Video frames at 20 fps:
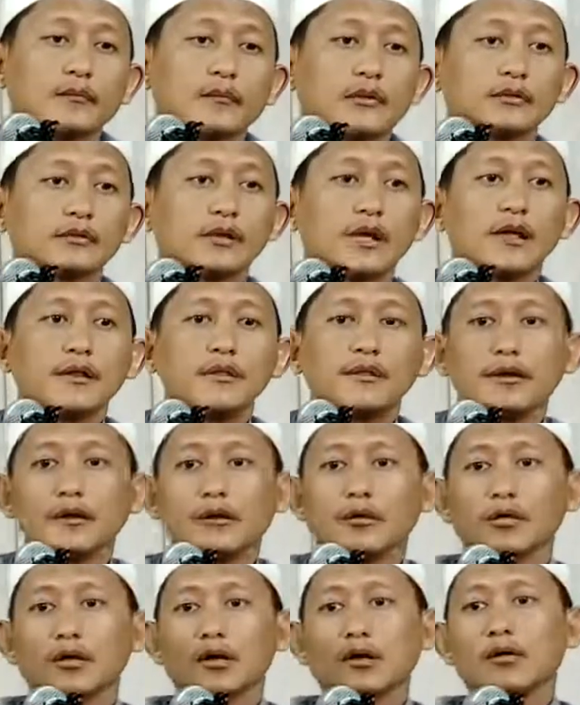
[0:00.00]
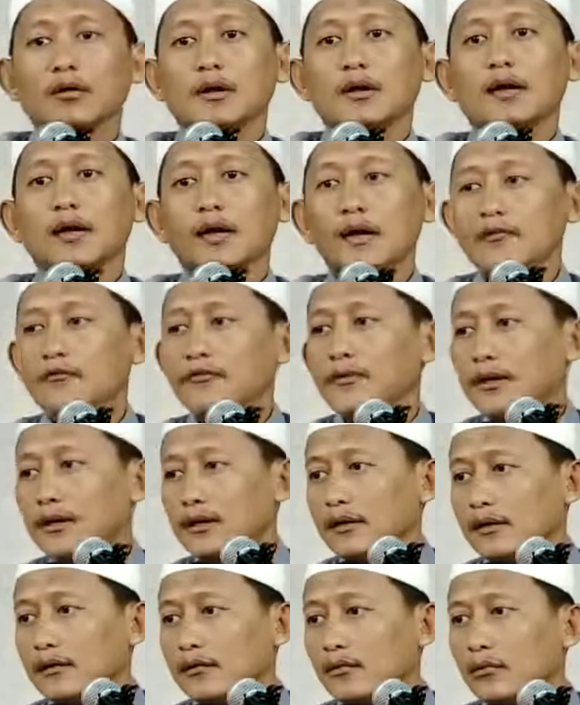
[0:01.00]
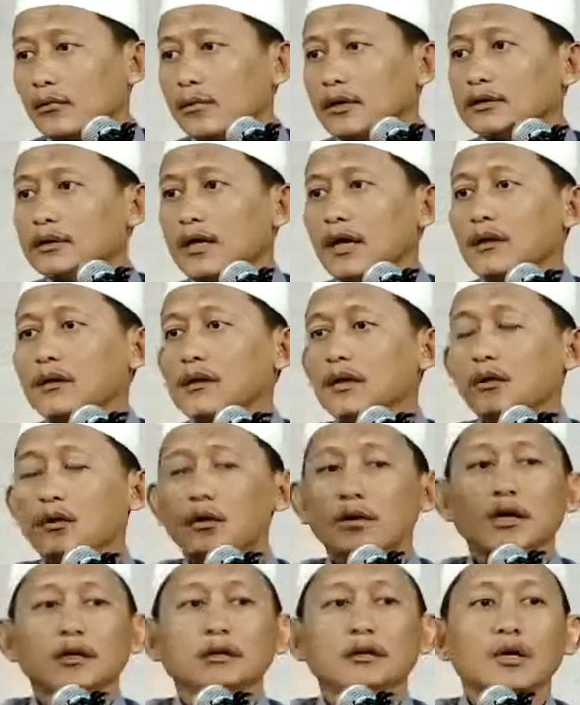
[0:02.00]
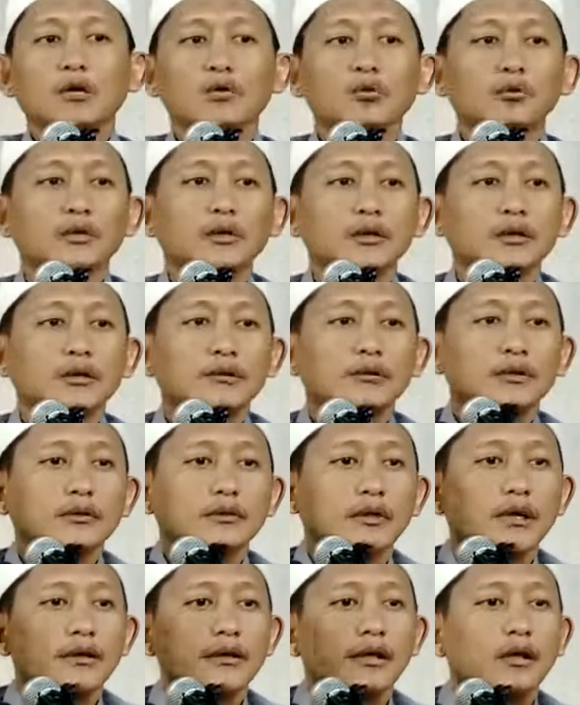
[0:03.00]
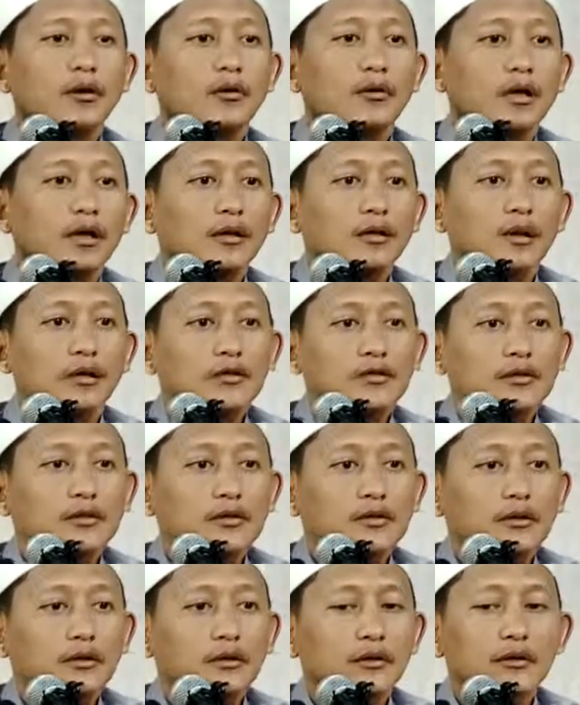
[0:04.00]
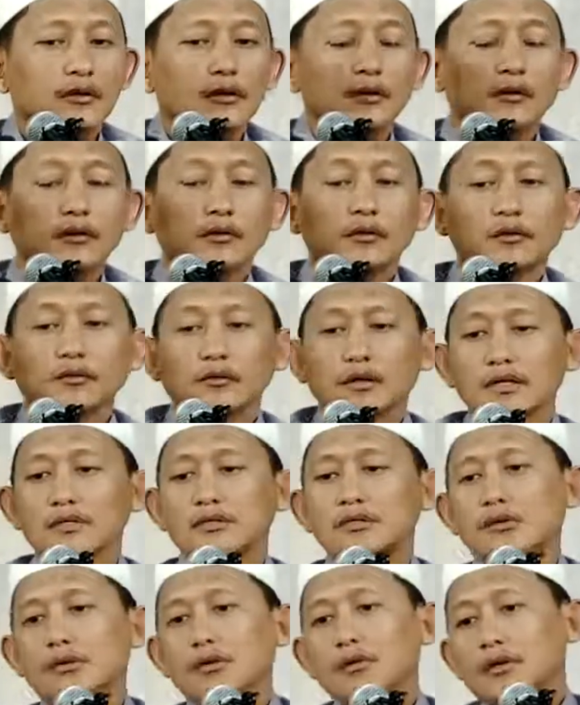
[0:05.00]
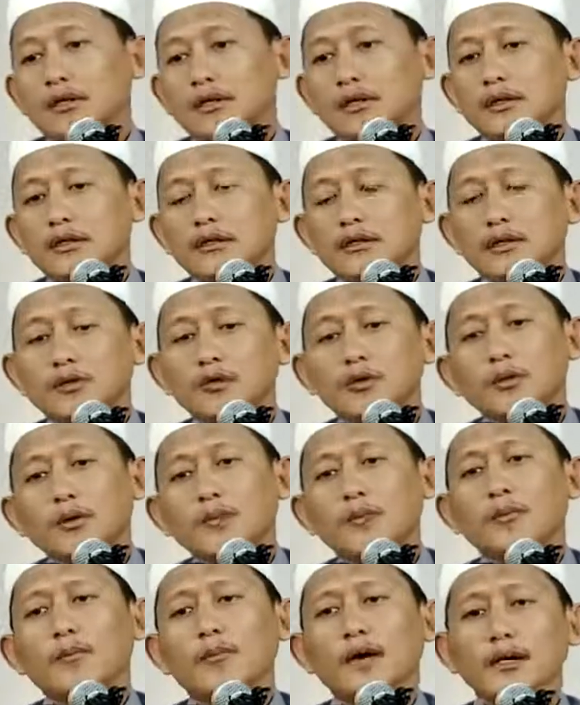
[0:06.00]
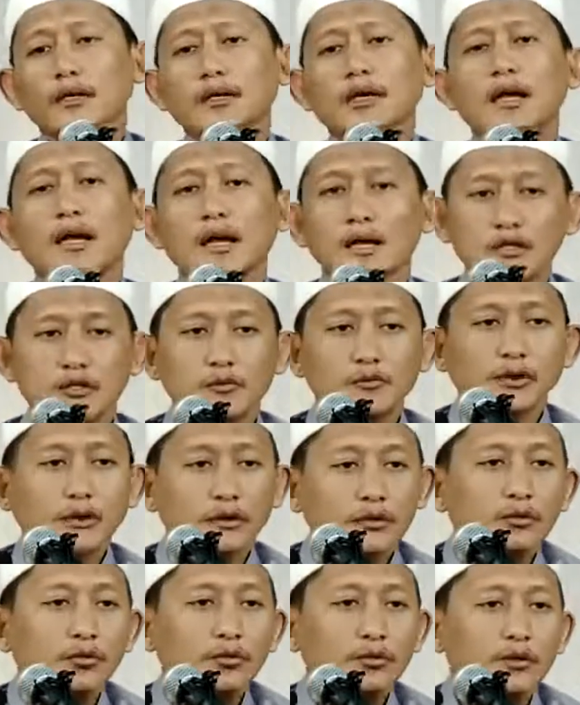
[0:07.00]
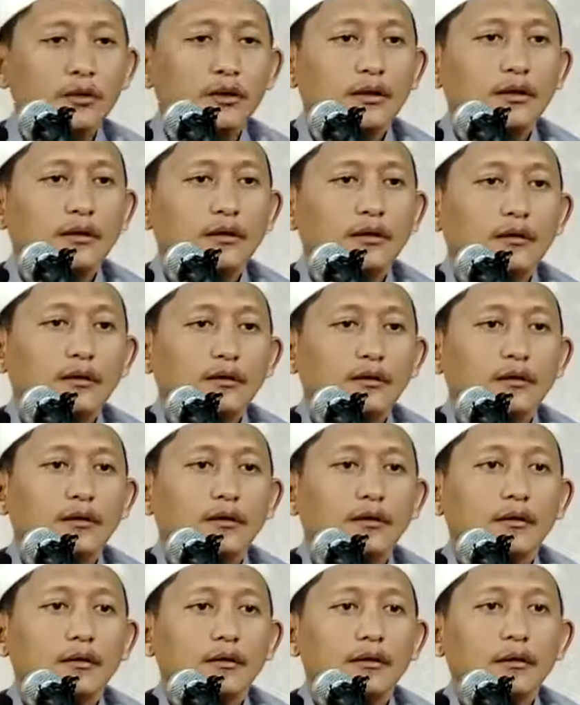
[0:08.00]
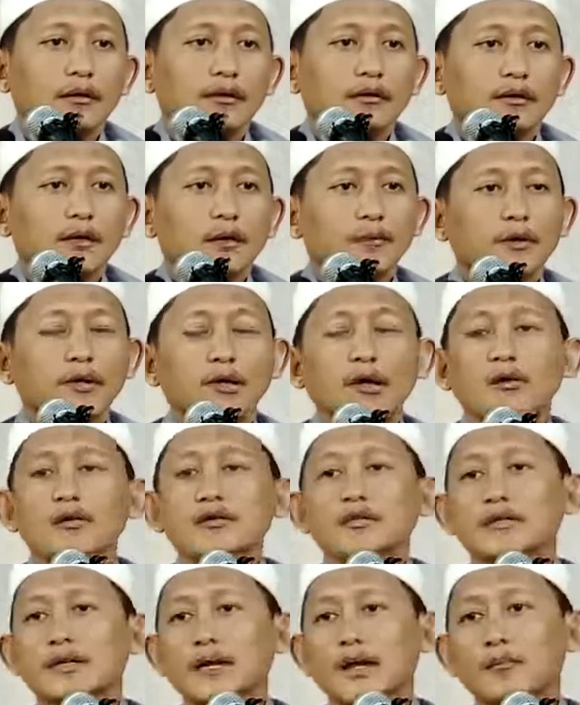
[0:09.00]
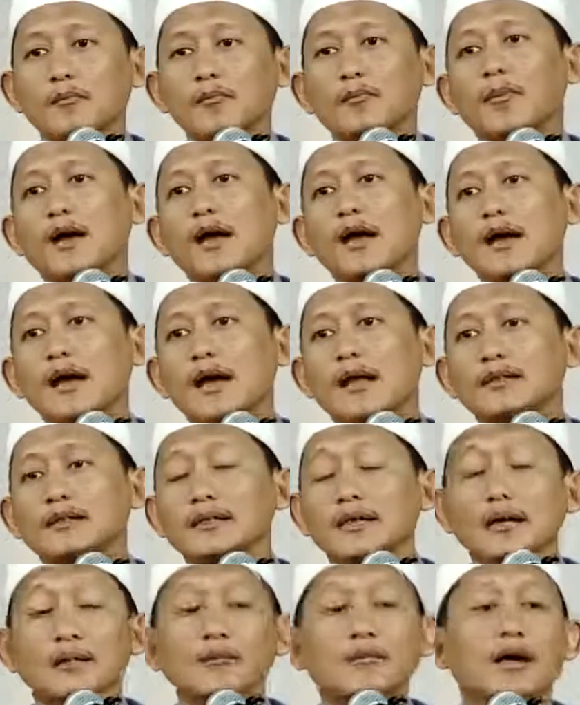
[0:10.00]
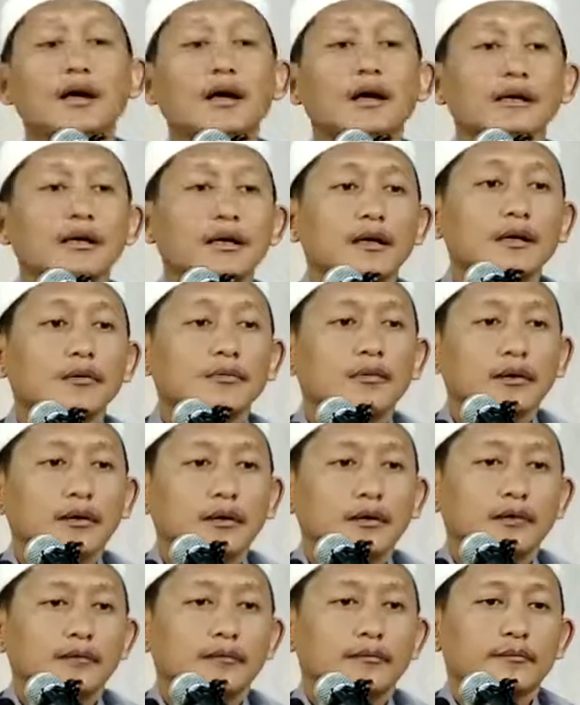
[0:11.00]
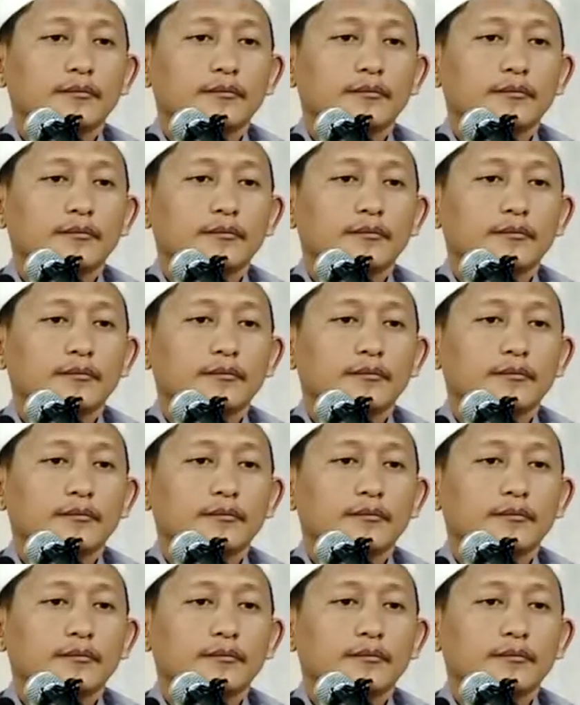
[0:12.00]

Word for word: mentahdir orang-orang kafir, mentahdir orang Yahudi, mentahdir orang Nas Nasrani. Itu memang manhaj, betul. Tapi kalau serampangan yang bahaya, Pak.